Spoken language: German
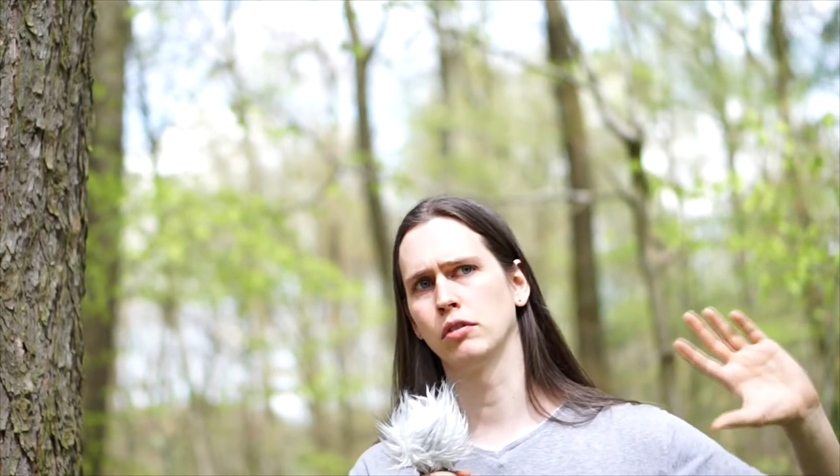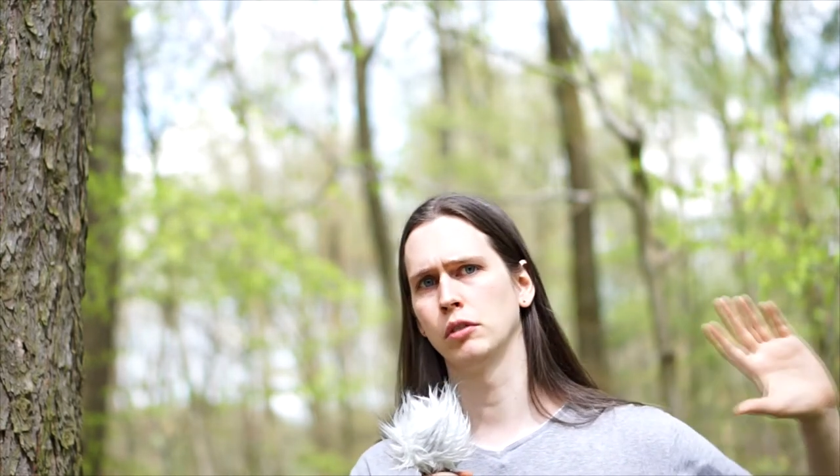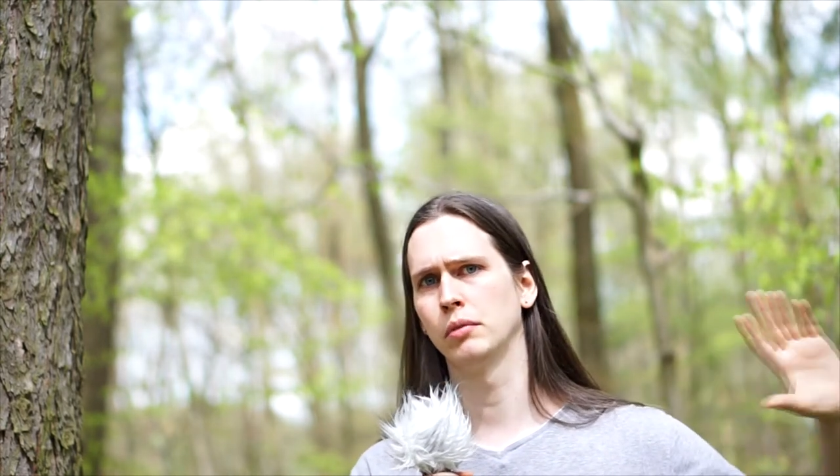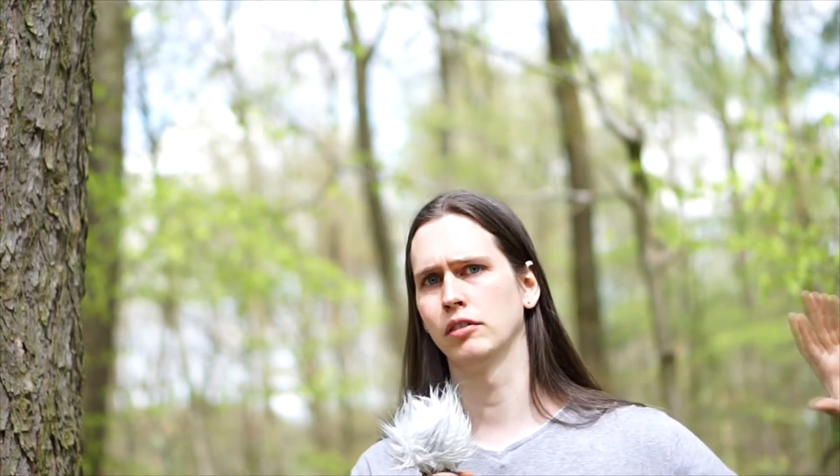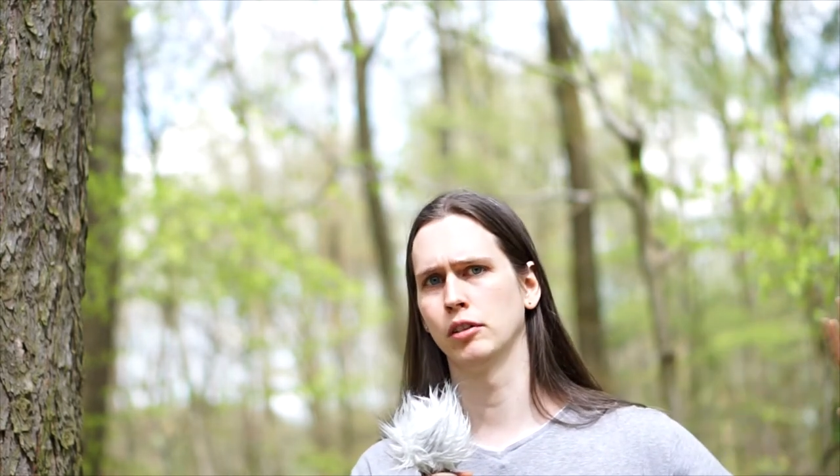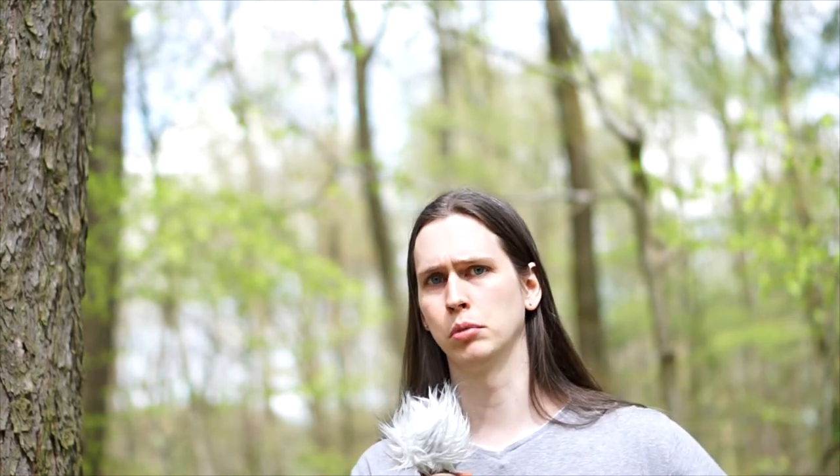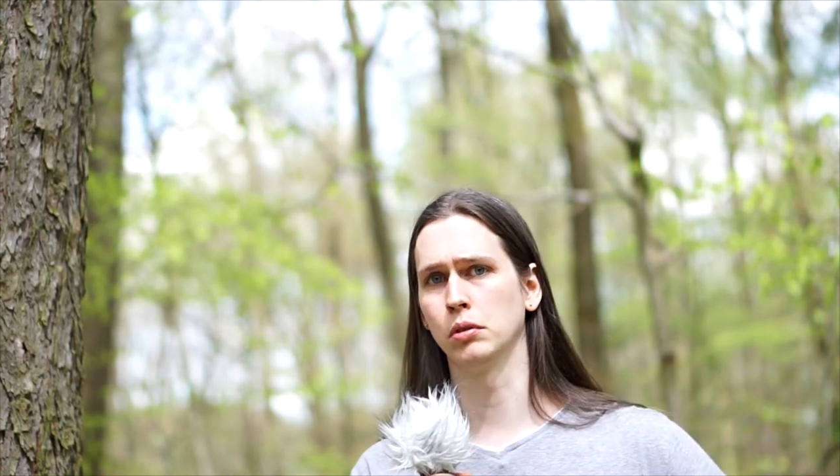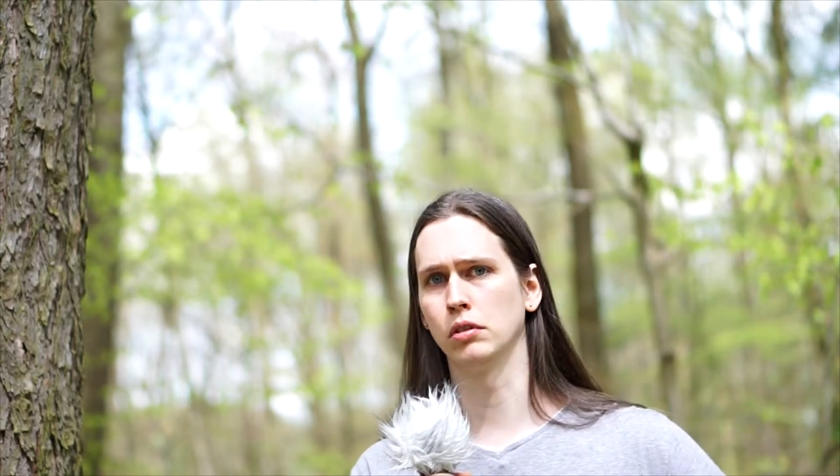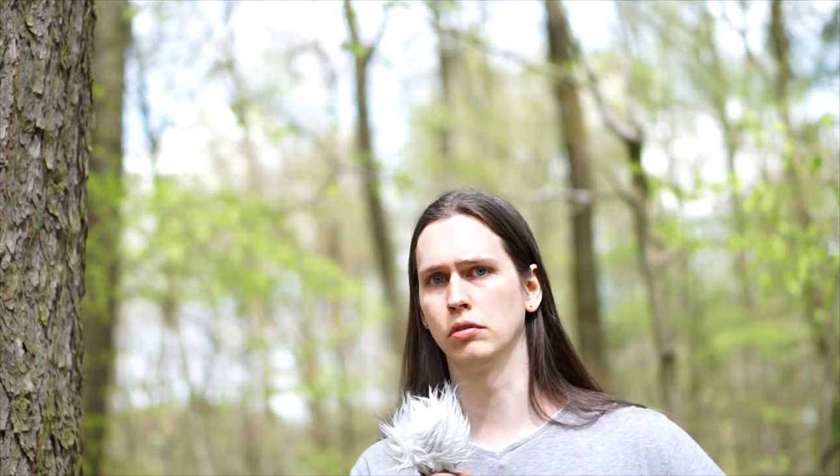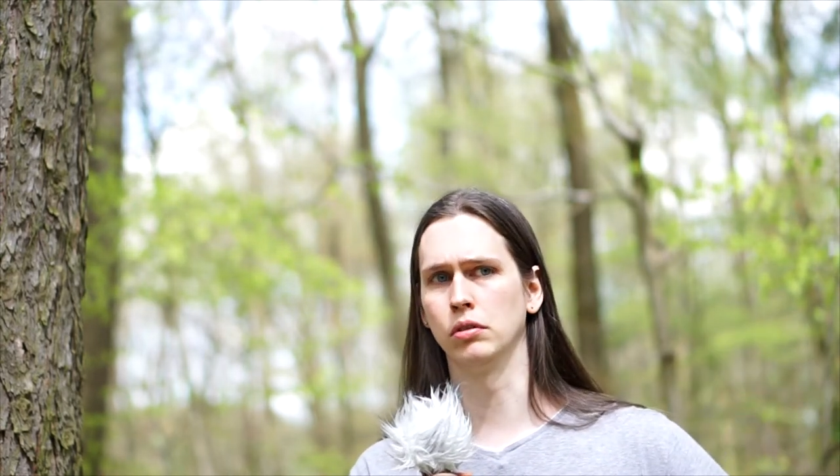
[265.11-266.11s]
viel mehr
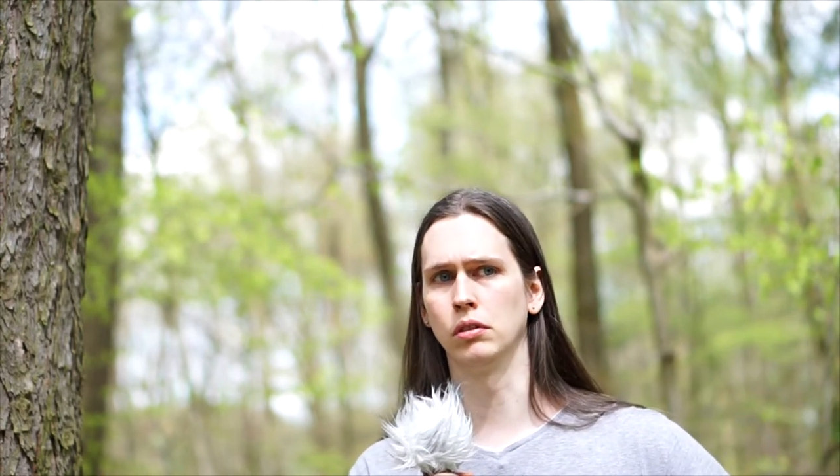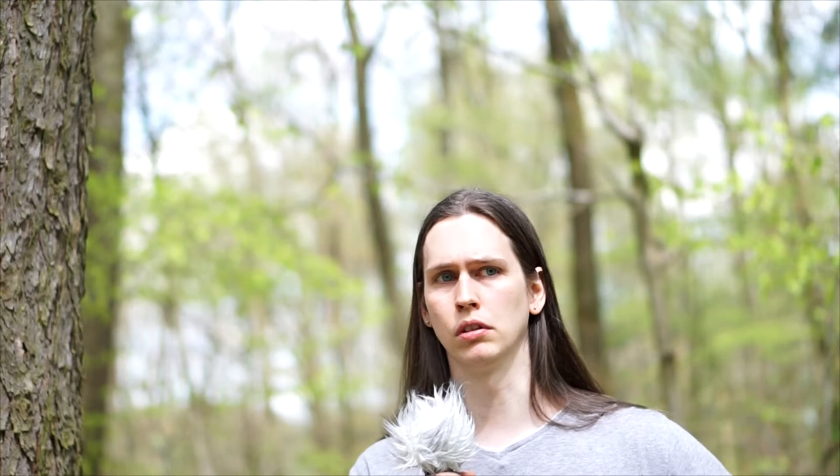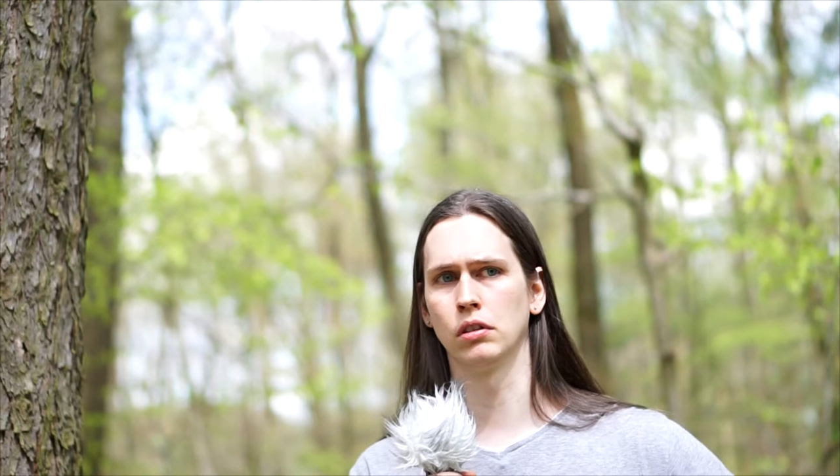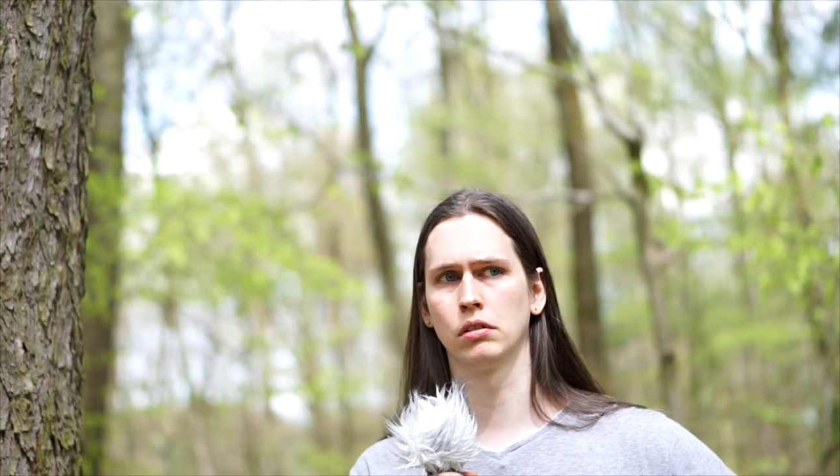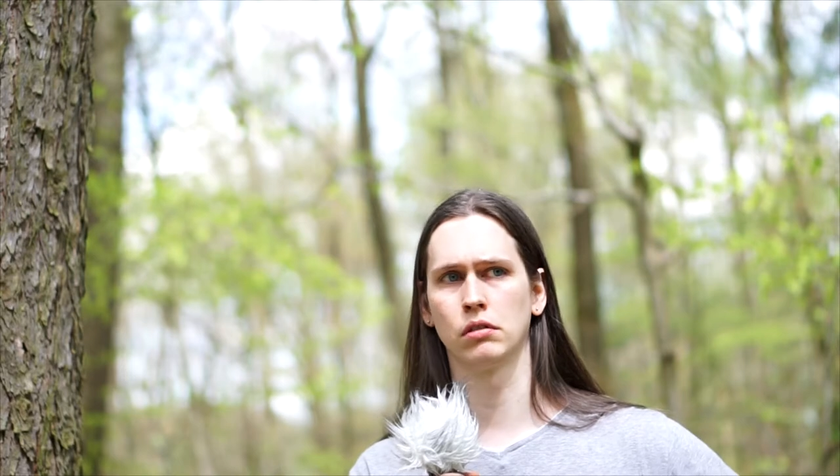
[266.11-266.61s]
verbunden fühle.